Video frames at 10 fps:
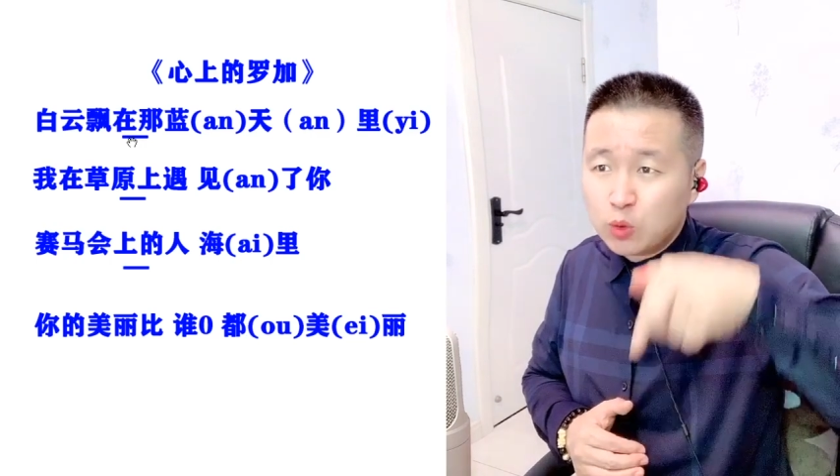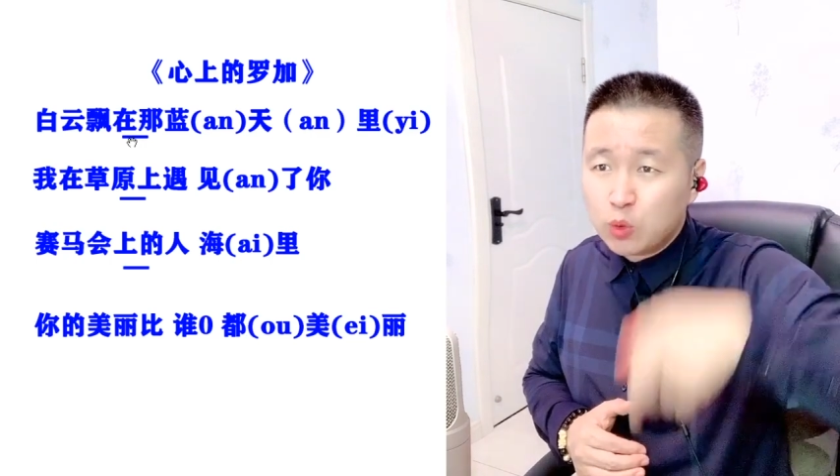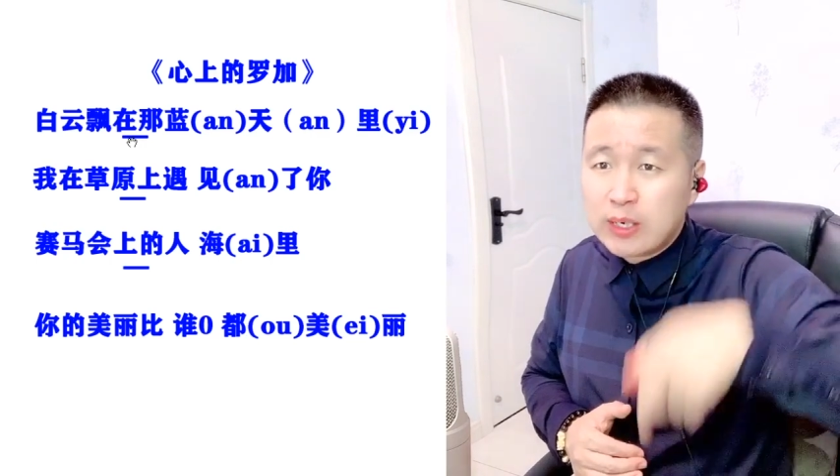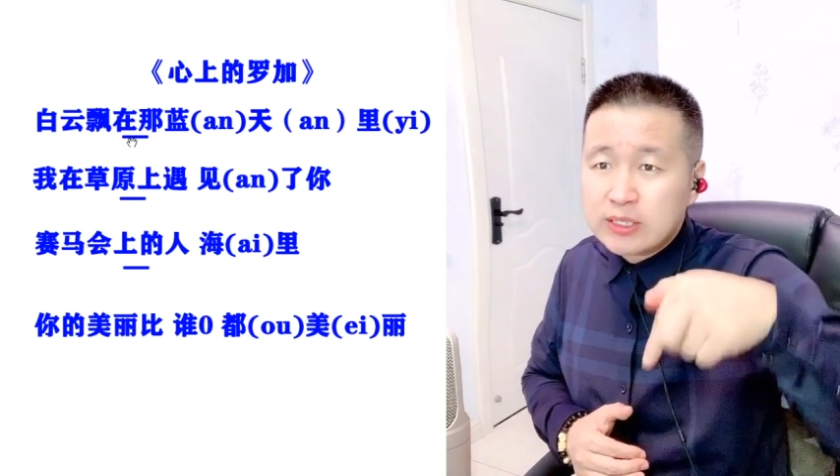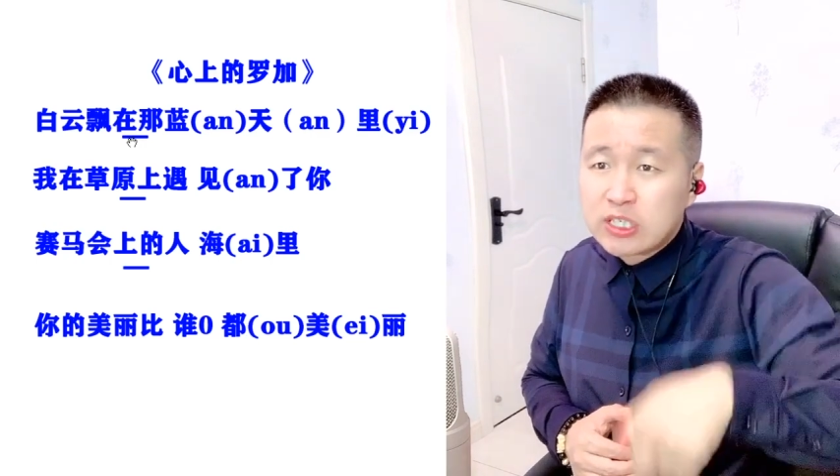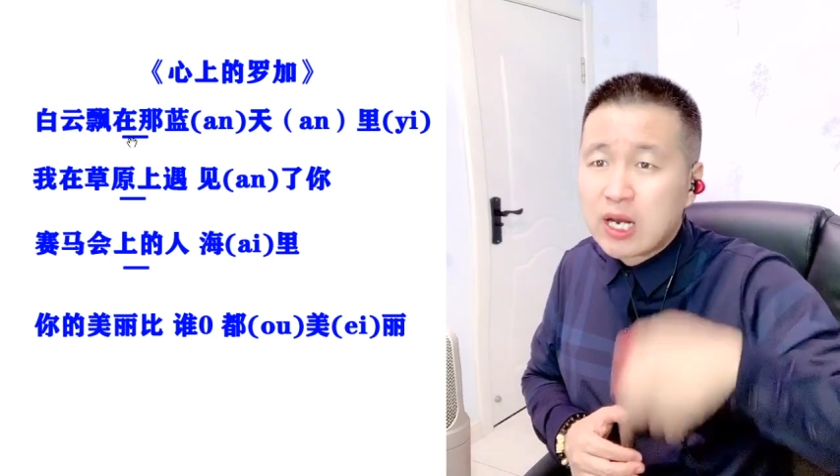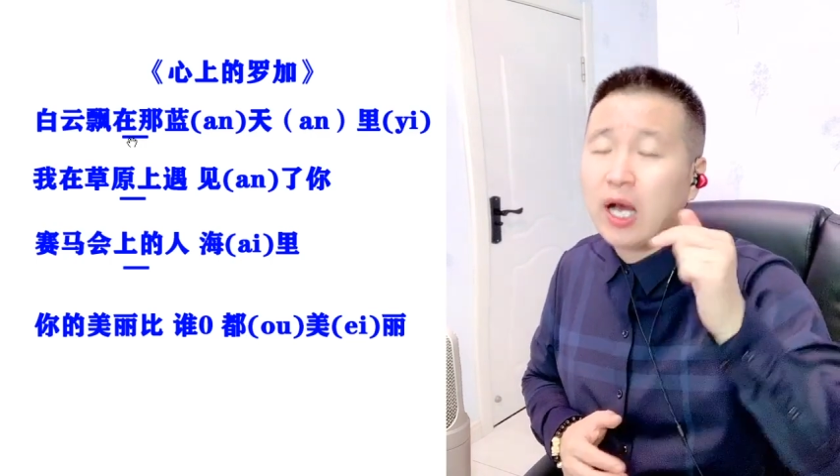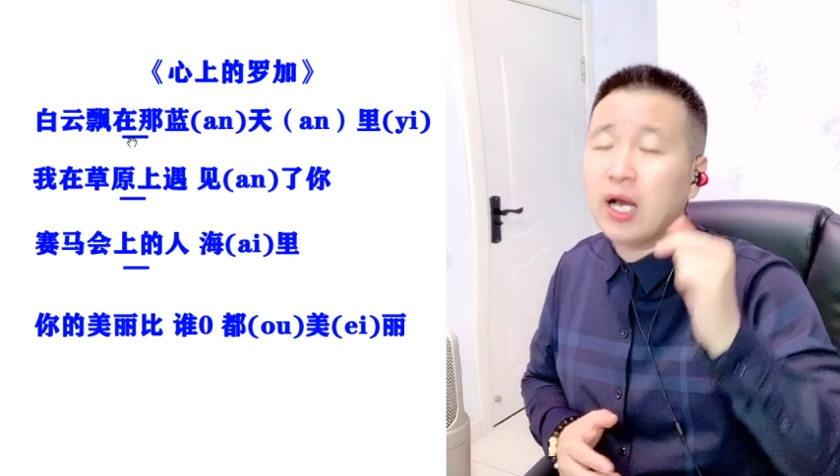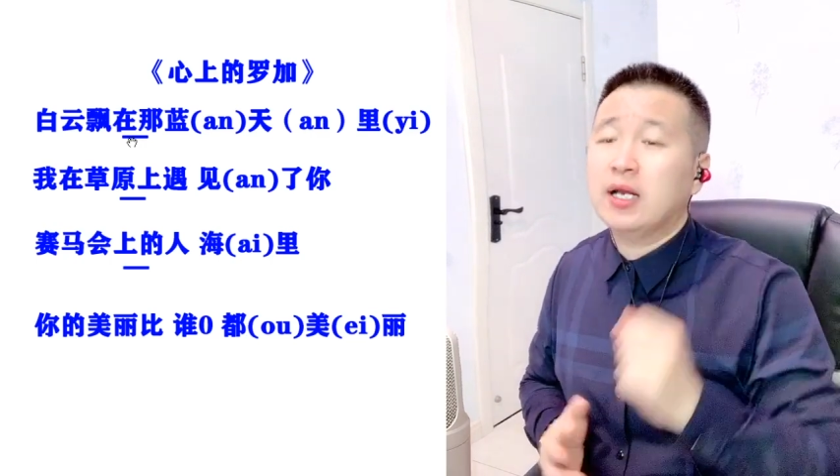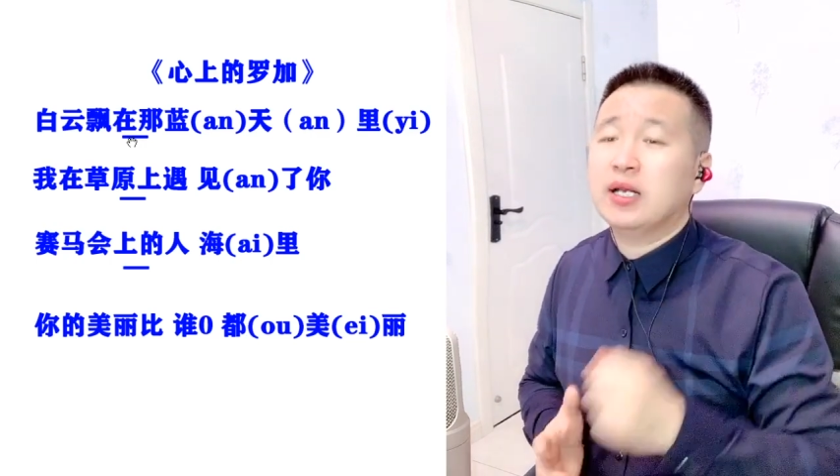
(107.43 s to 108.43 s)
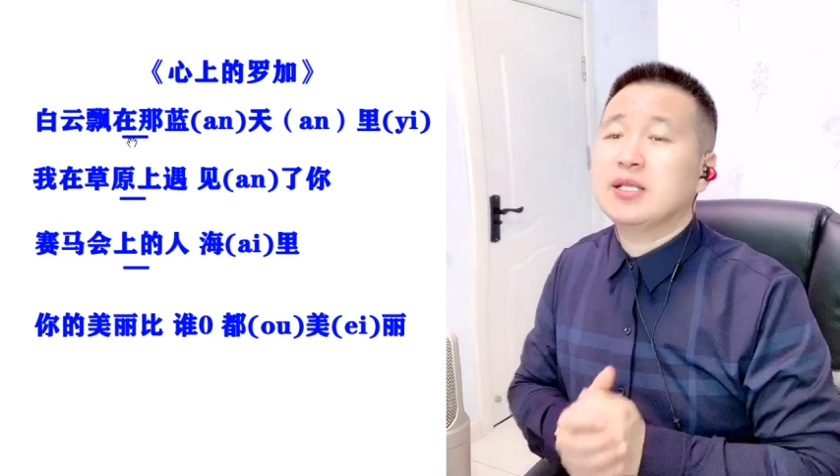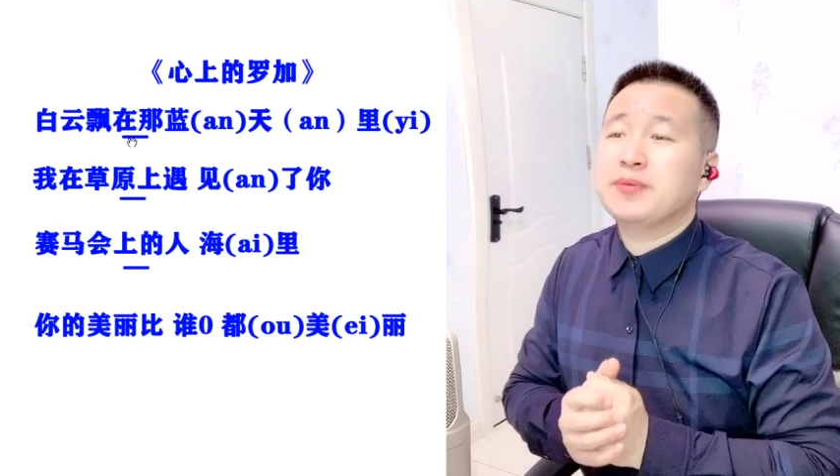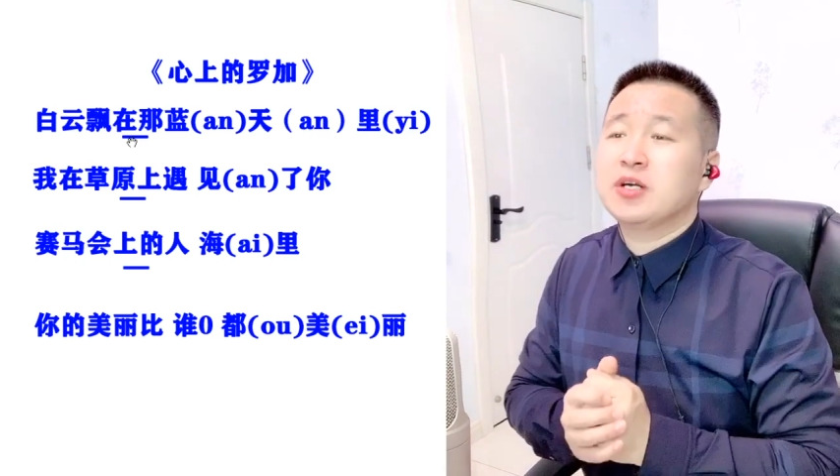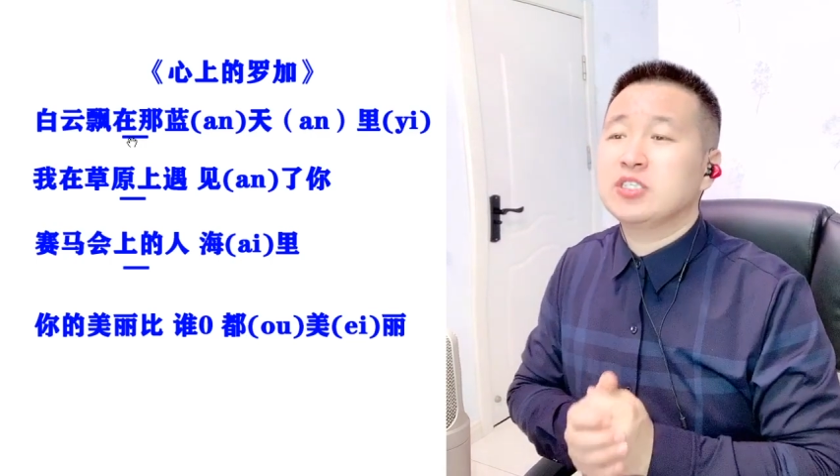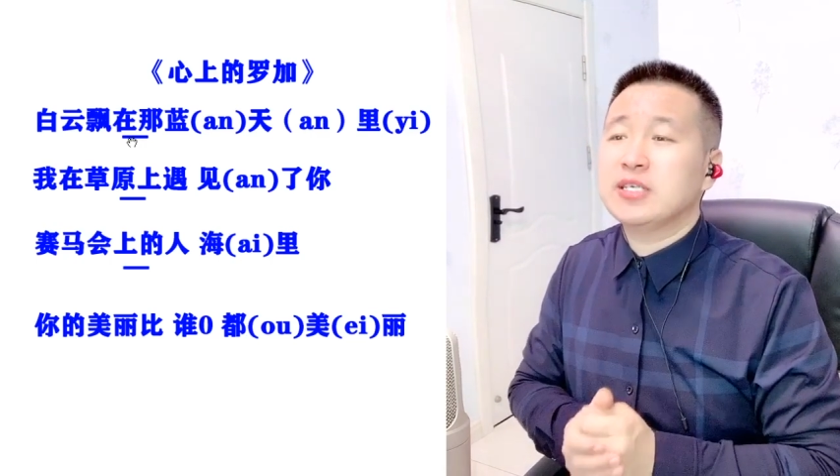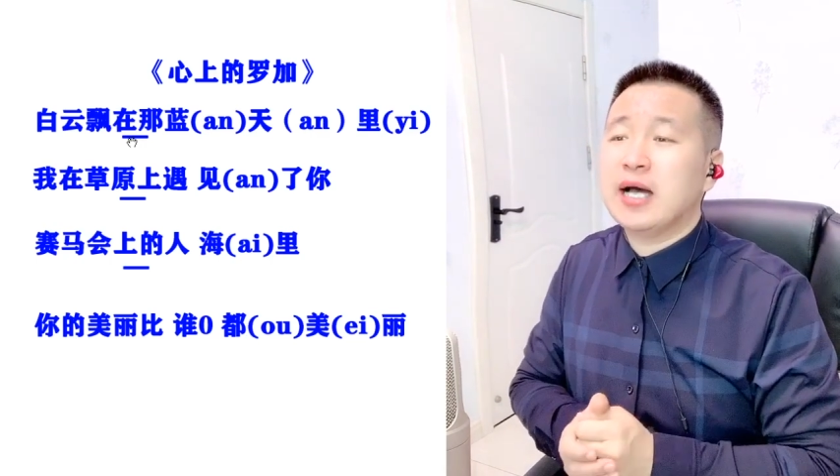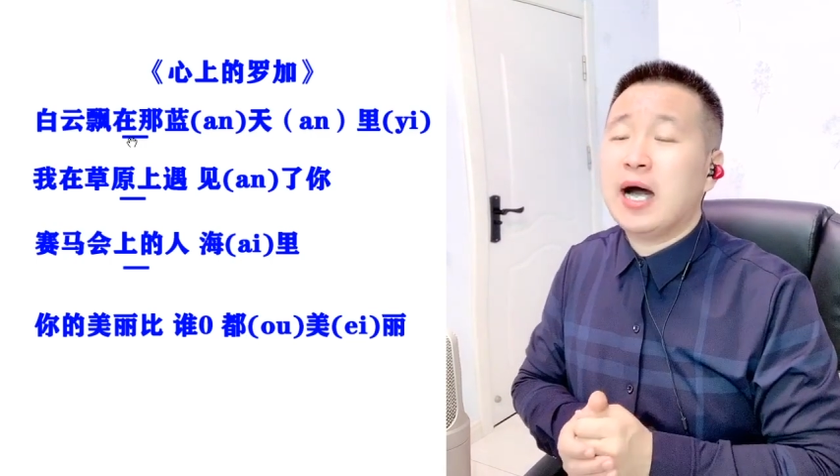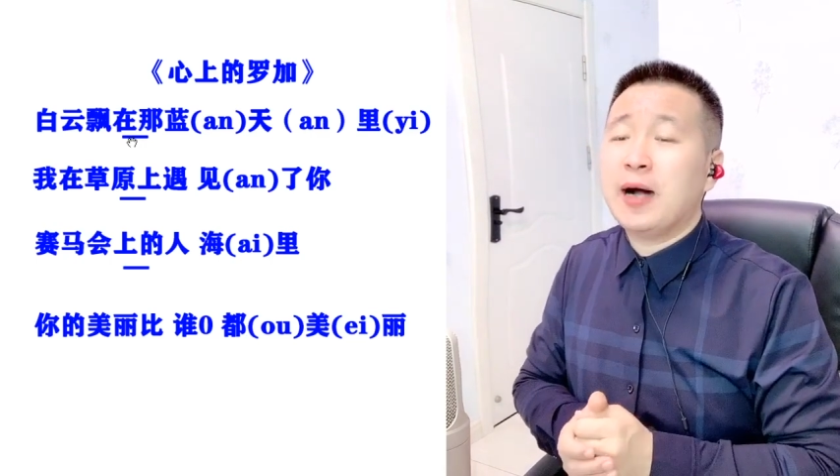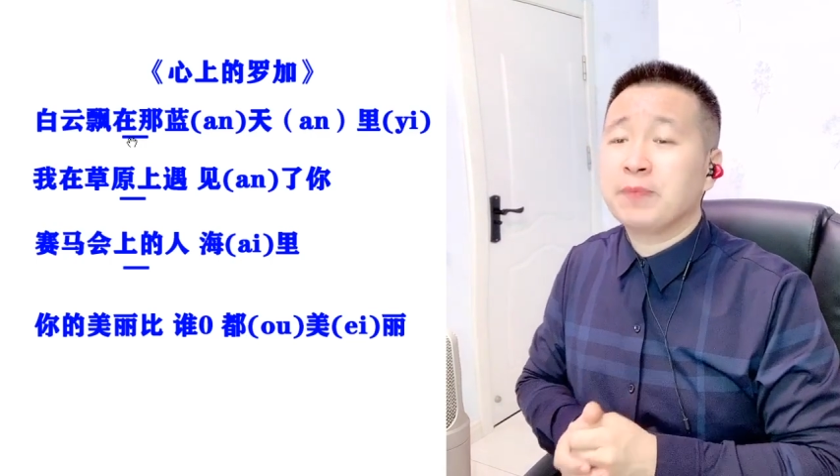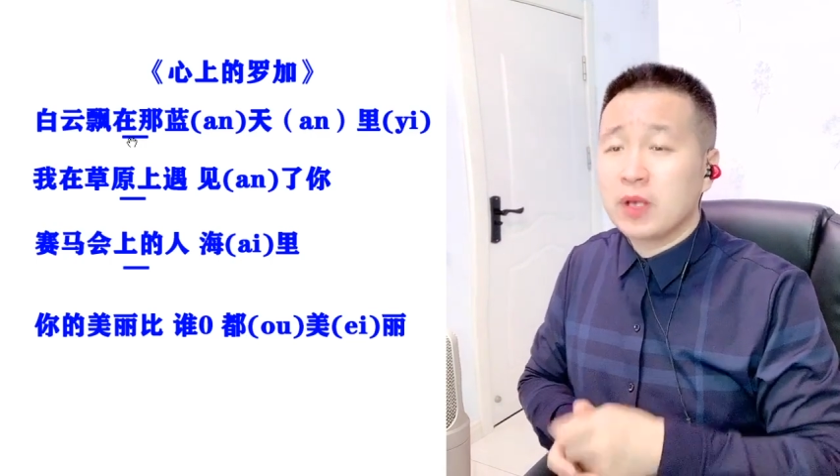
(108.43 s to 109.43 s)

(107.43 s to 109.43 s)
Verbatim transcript: 原上离得比较近啊。